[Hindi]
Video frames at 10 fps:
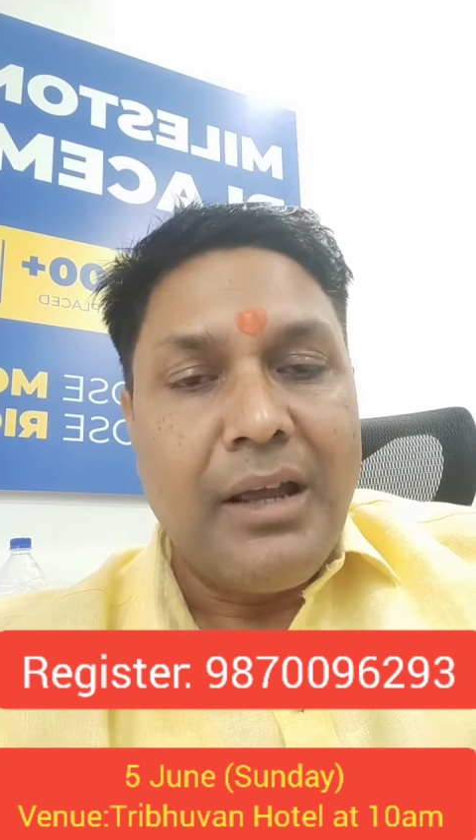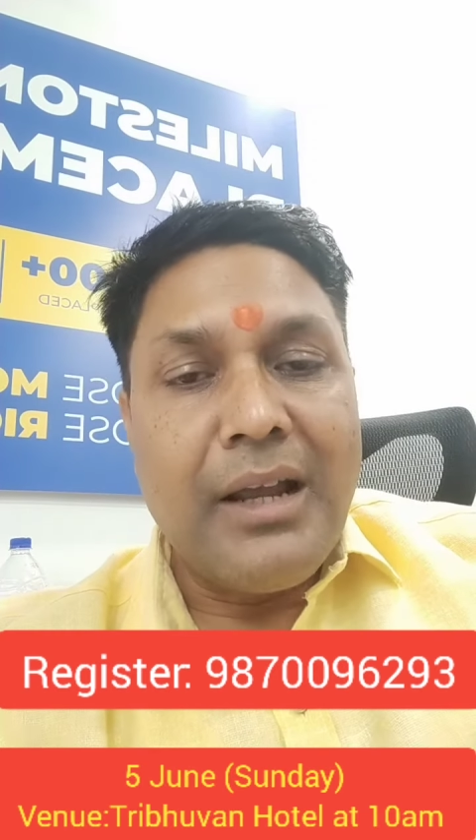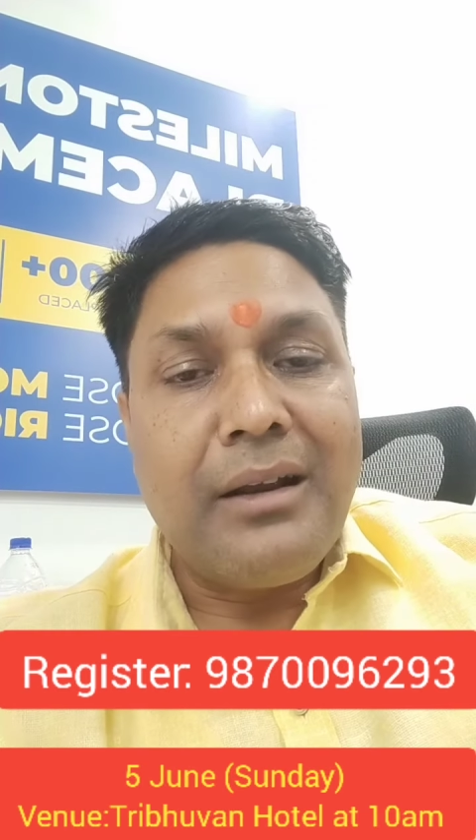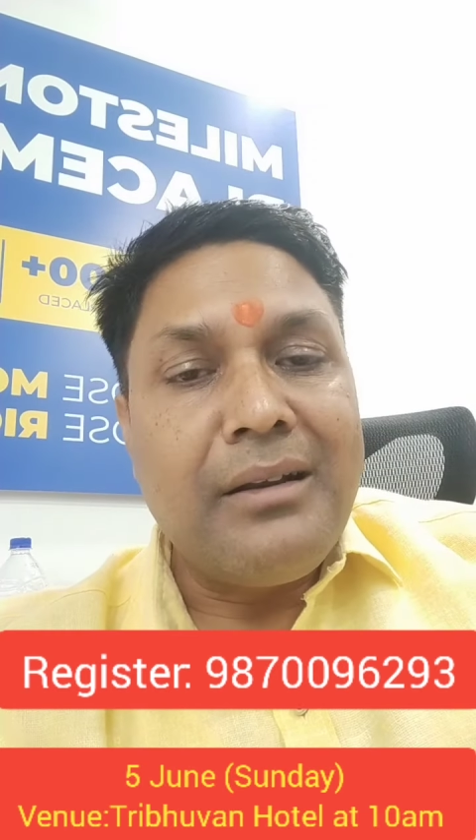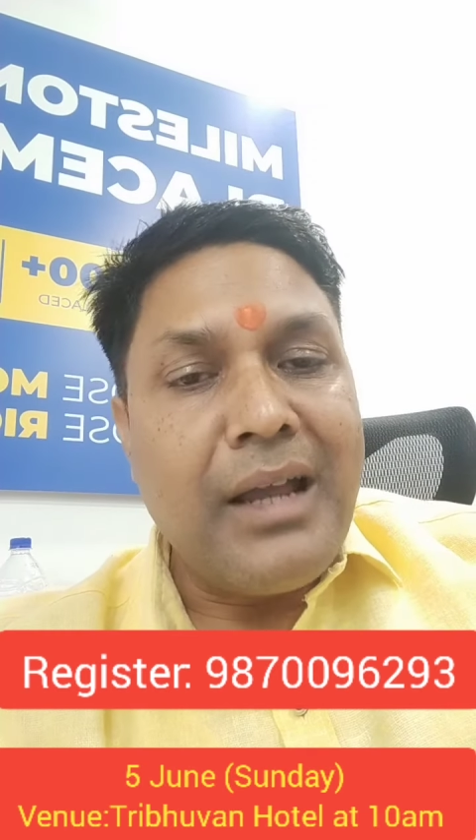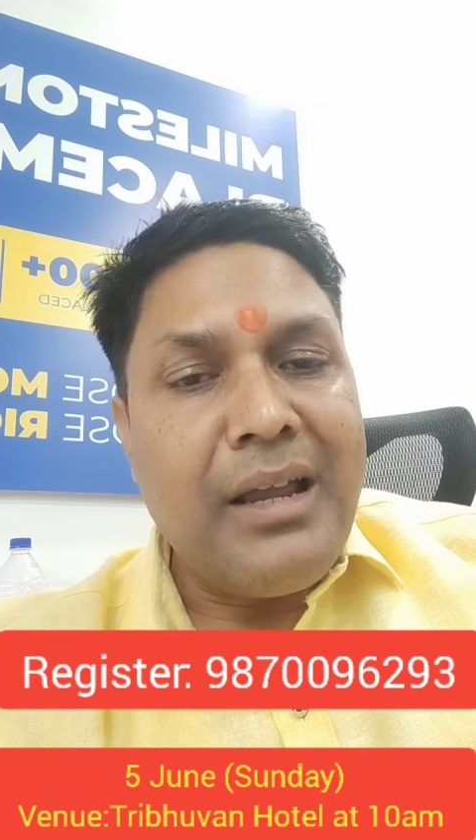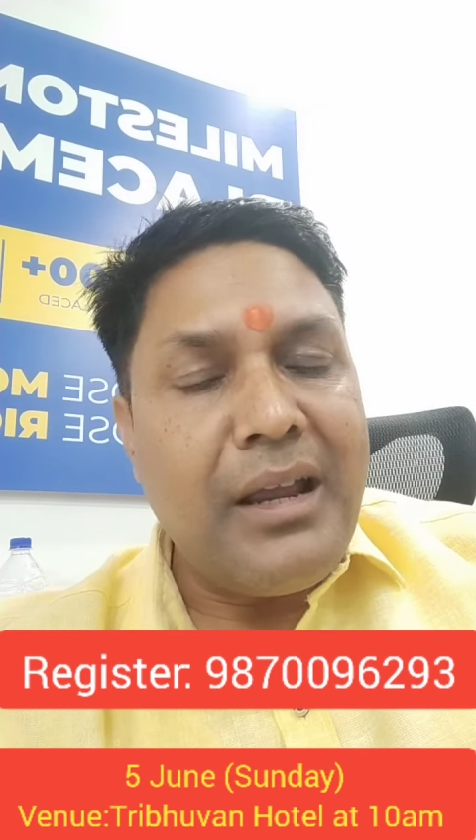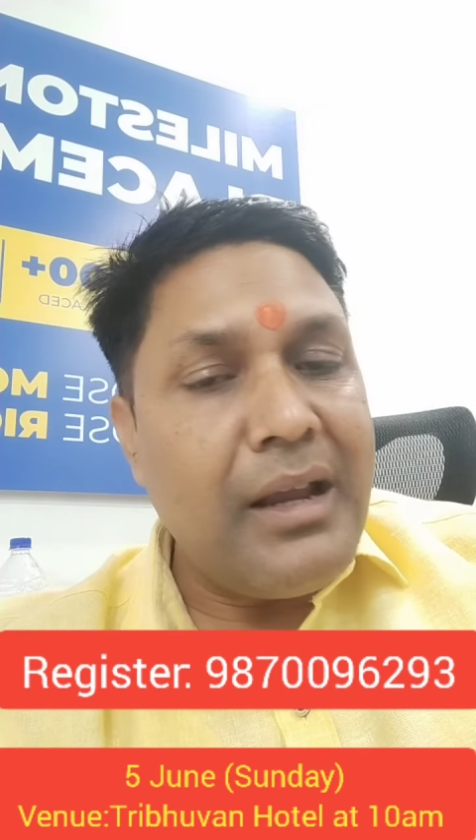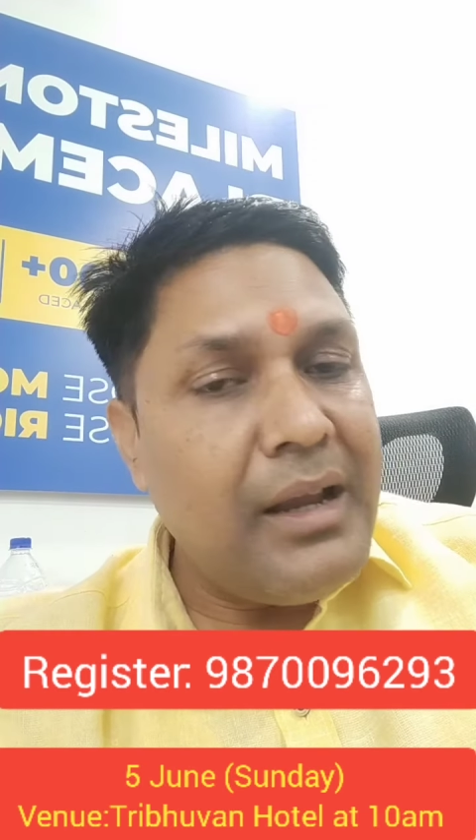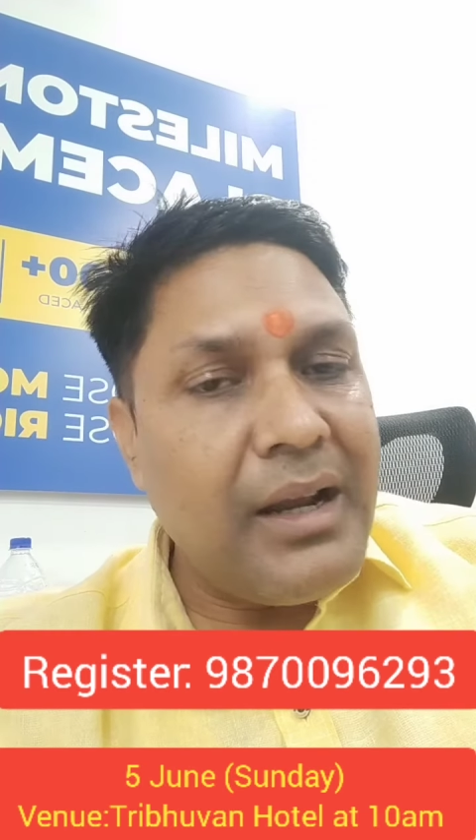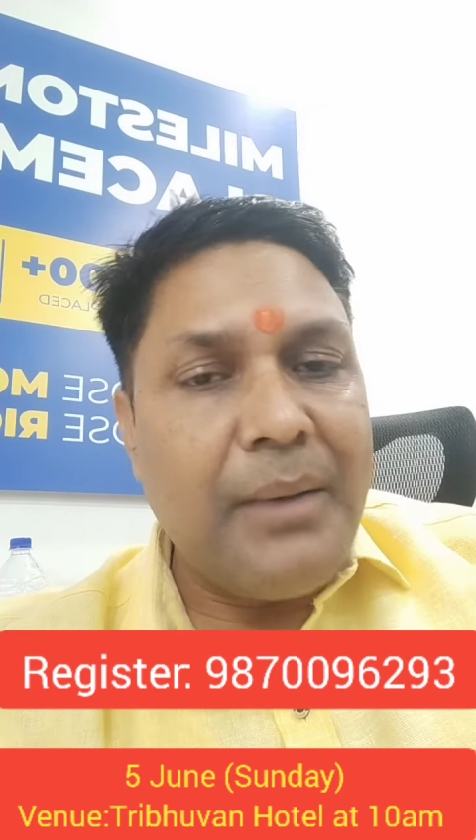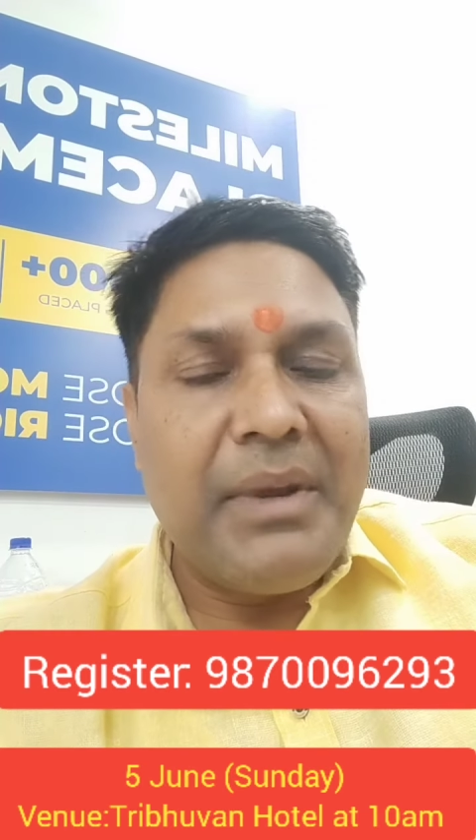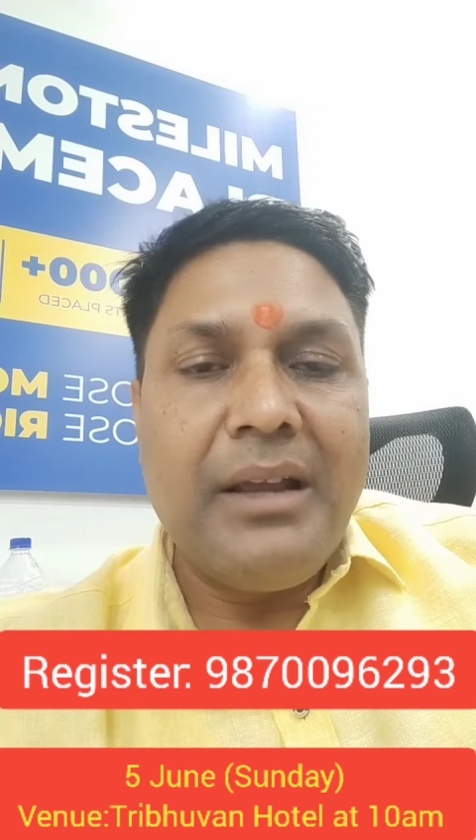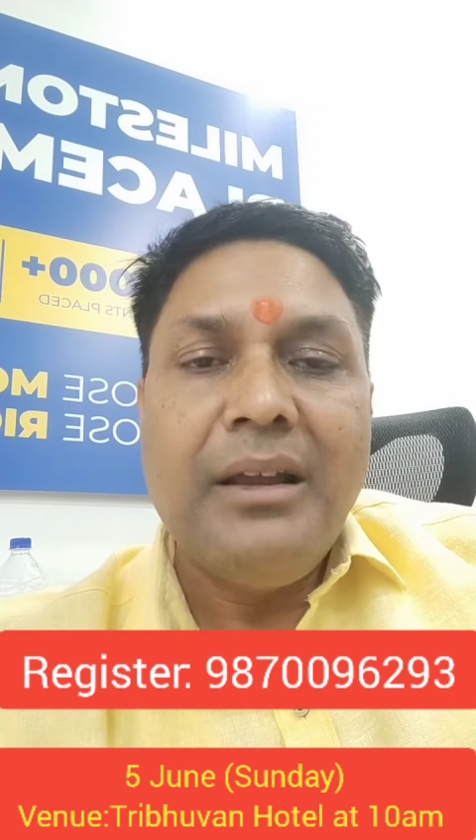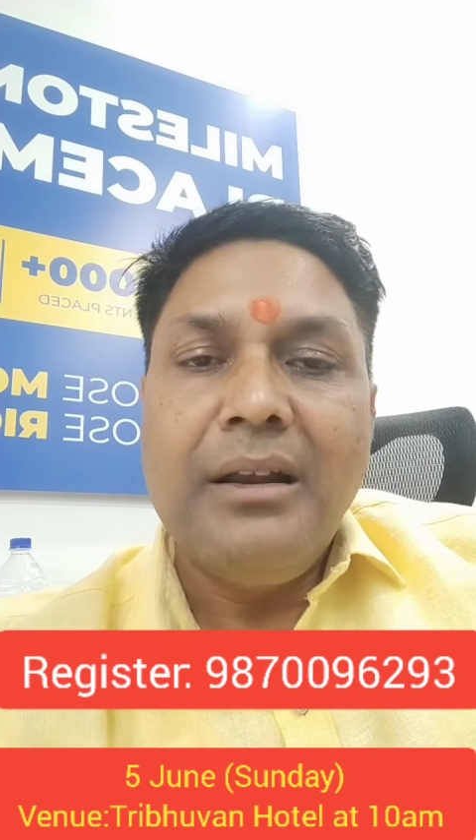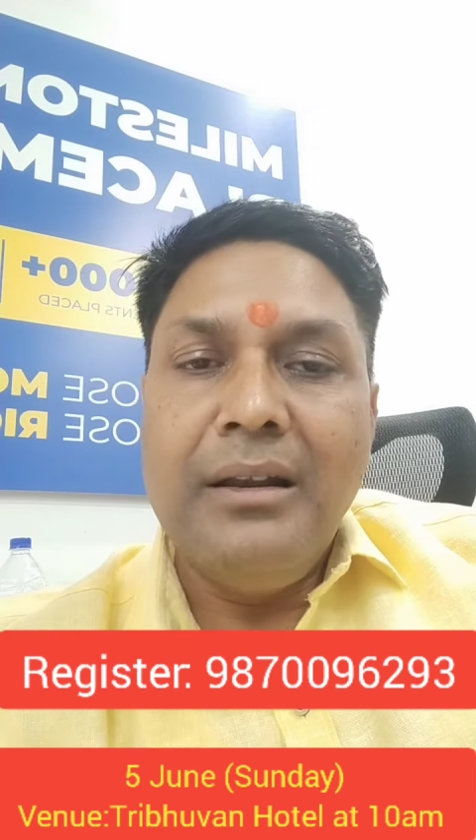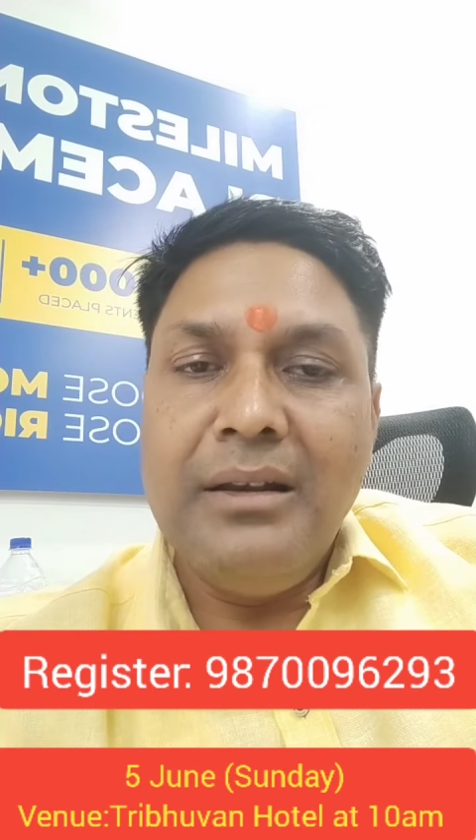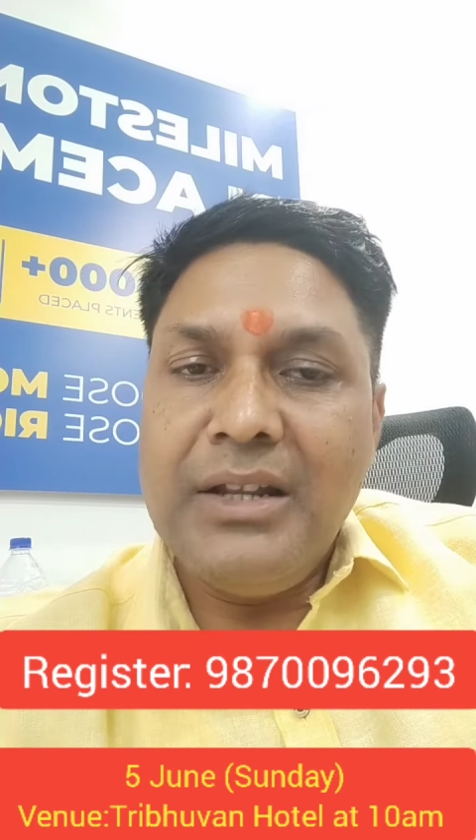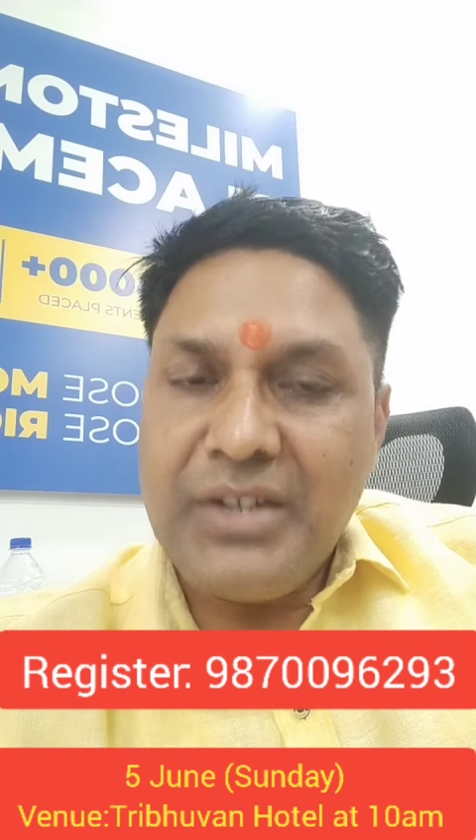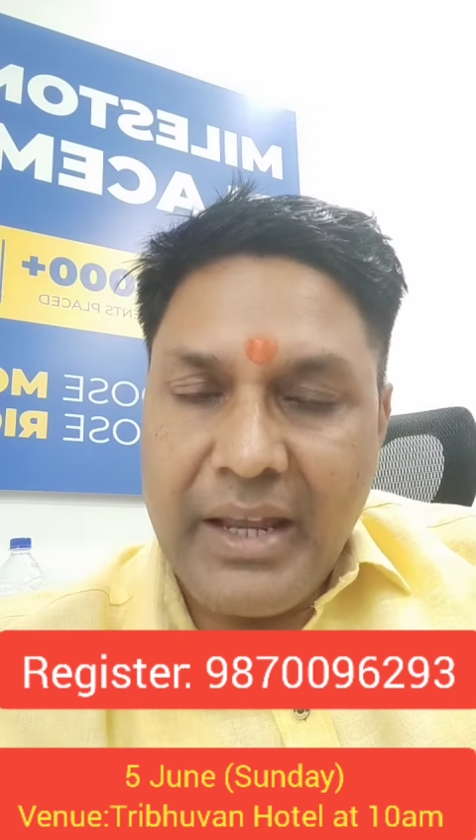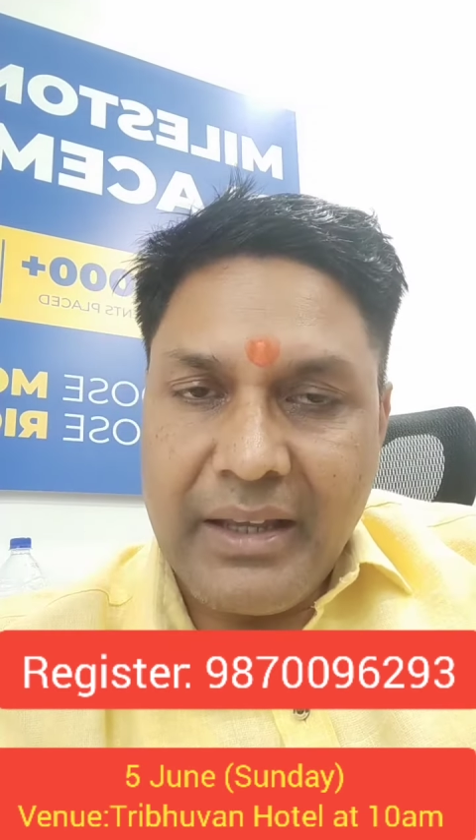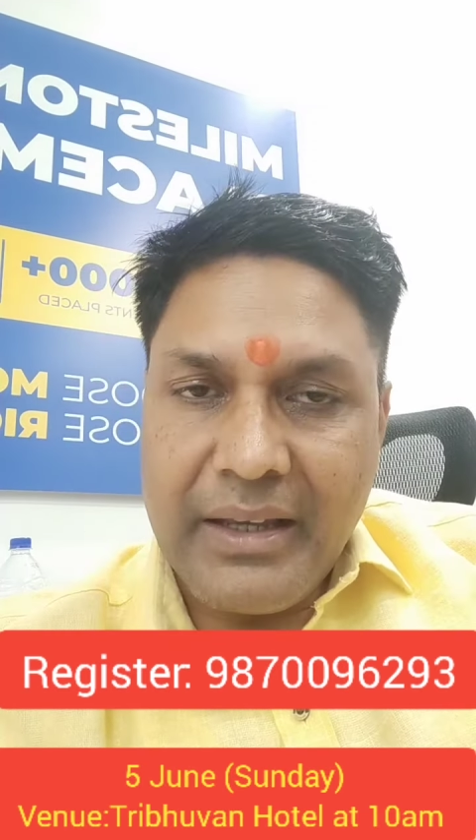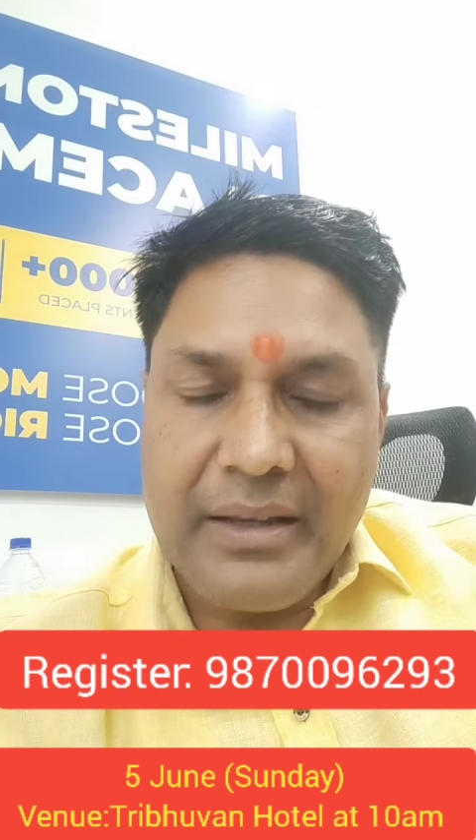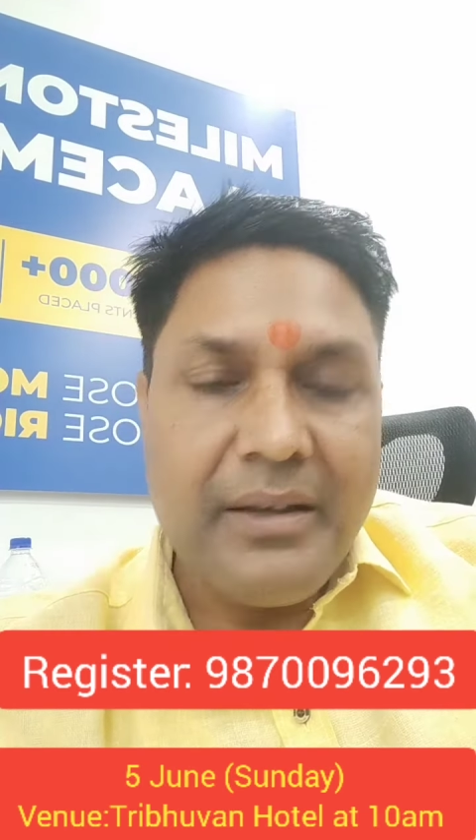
एक नए एरा में ले जाएंगे